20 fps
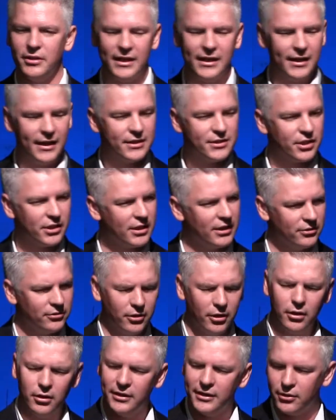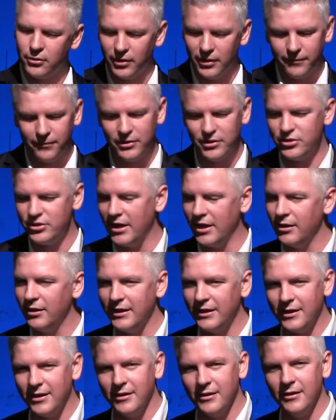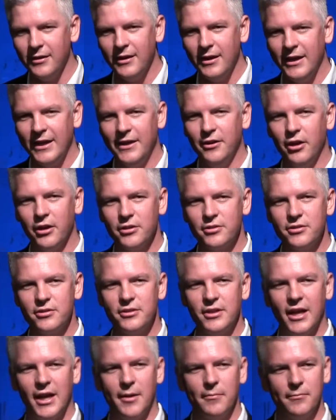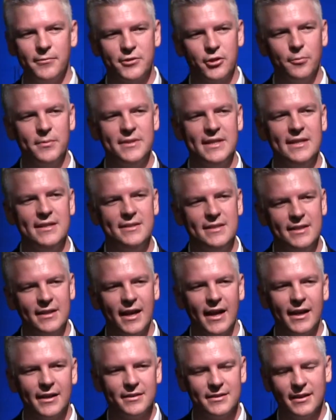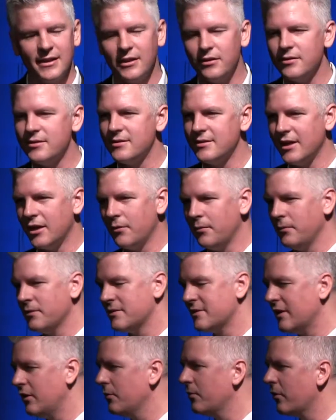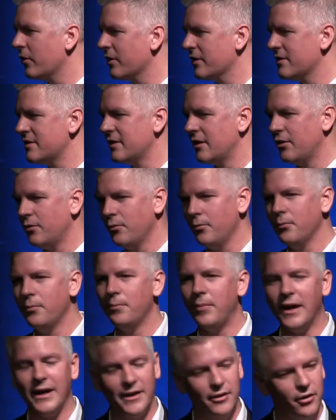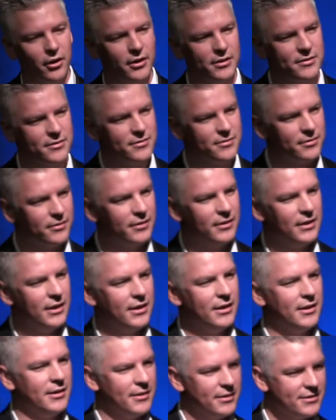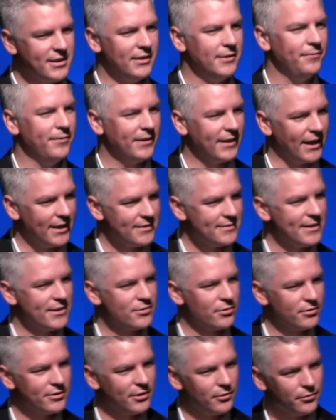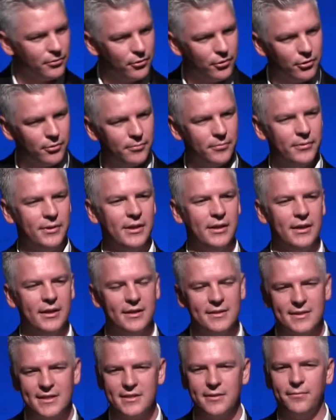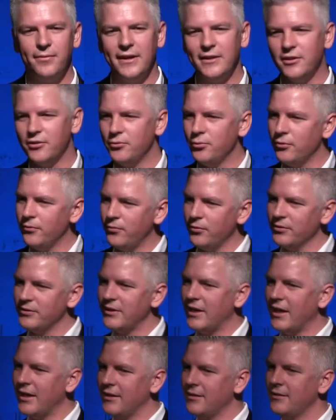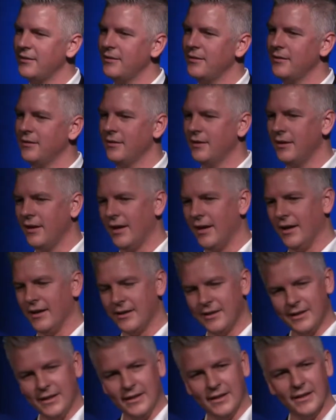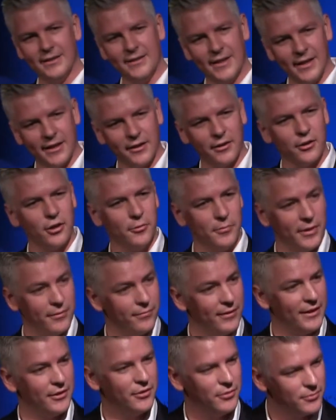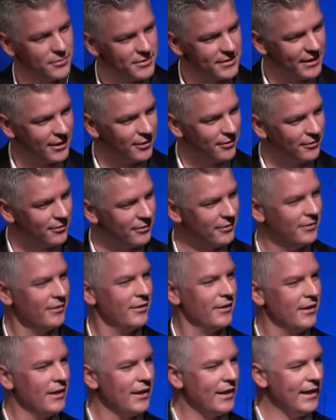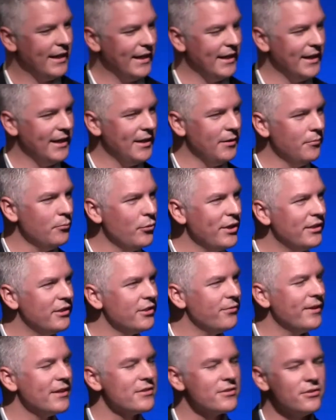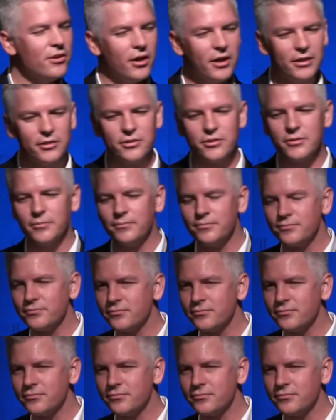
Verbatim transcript: na igreja católica ou evangélica, e nós um, somos ensinados aquela celebração, Pai Nosso, santificado seja o teu nome, seja feita a tua vontade, aqui na terra, como é feita no céu. E muitas vezes nós